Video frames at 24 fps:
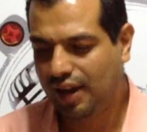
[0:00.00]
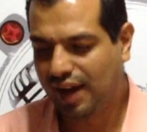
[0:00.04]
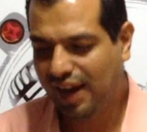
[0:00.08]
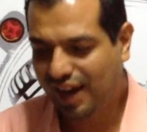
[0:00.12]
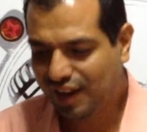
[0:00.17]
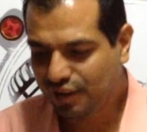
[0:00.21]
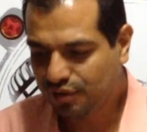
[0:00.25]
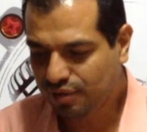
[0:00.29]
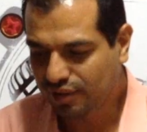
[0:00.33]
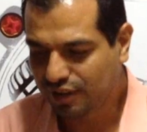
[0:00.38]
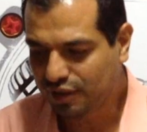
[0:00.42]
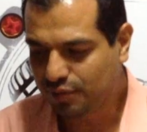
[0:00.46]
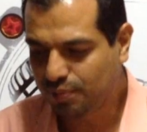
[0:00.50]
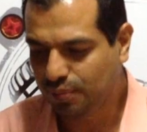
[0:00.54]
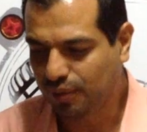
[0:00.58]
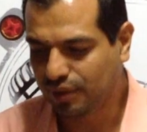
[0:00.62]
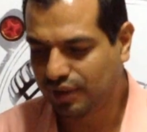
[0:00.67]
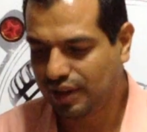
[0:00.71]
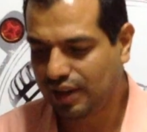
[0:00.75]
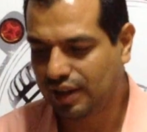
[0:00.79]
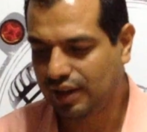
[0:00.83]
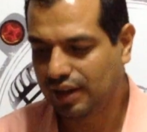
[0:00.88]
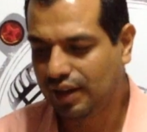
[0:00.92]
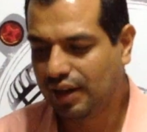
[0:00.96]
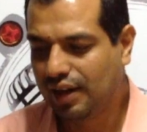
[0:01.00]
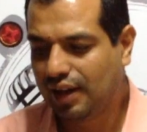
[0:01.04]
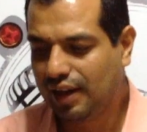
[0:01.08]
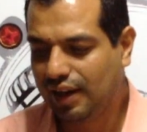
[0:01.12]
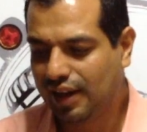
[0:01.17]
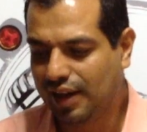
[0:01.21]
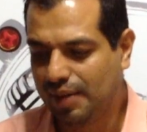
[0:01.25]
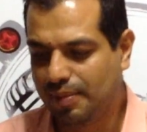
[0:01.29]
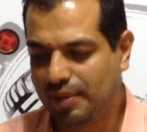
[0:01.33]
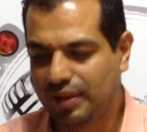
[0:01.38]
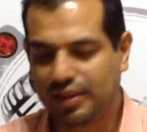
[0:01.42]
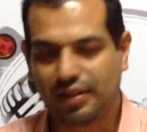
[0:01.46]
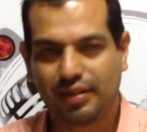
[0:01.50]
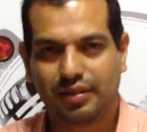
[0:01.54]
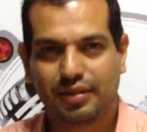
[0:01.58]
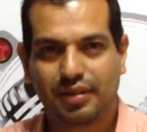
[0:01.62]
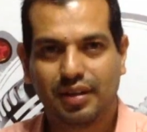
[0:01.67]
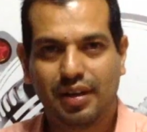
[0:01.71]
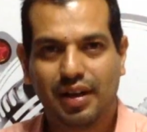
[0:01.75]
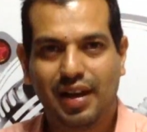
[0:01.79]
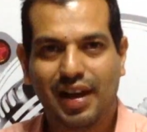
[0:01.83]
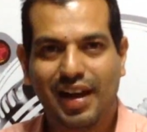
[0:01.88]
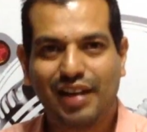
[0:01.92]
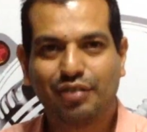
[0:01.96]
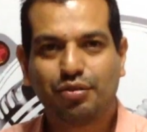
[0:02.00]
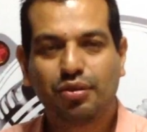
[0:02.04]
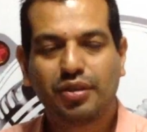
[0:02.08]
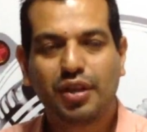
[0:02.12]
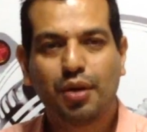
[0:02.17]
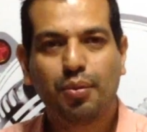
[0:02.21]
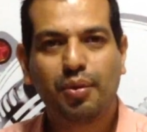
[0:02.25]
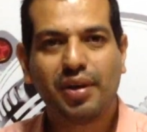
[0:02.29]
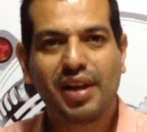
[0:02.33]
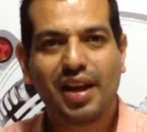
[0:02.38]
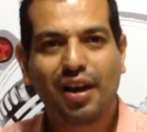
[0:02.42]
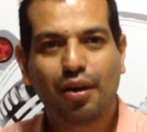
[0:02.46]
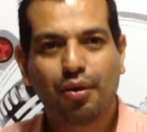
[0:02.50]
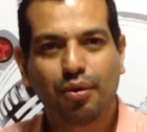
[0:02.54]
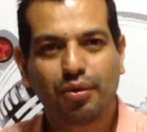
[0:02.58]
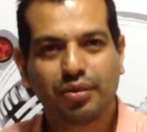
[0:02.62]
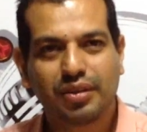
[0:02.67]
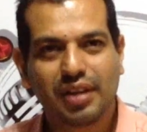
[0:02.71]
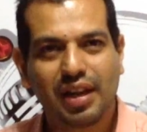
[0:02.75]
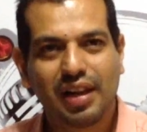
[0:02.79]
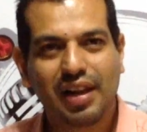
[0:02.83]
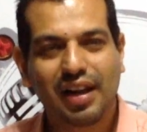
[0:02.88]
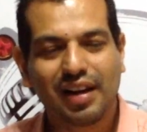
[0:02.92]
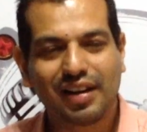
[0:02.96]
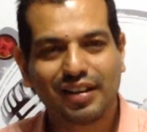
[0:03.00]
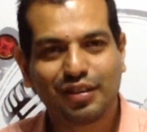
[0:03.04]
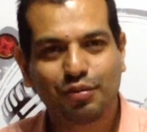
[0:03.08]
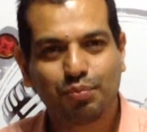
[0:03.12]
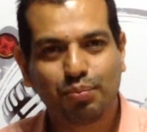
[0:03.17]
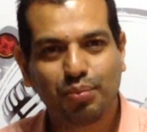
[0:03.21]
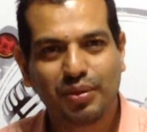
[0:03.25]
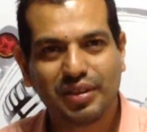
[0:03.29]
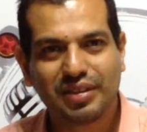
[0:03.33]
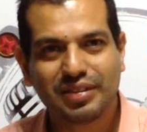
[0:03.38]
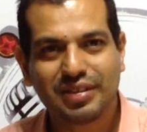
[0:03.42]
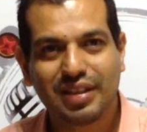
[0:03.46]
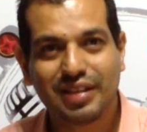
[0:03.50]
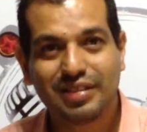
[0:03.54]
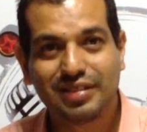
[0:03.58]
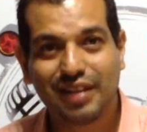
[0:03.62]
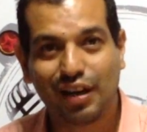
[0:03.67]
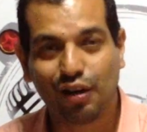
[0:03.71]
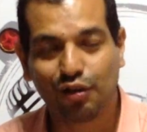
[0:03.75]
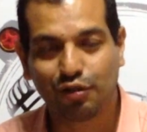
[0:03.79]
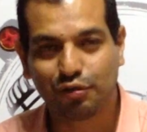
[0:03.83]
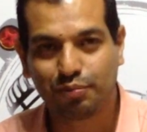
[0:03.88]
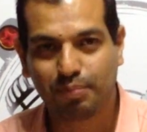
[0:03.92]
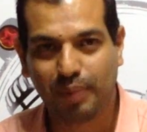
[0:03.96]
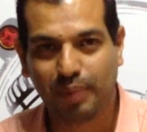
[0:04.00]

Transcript: Eso es poner límites. Es donde voy a encontrar las respuestas de los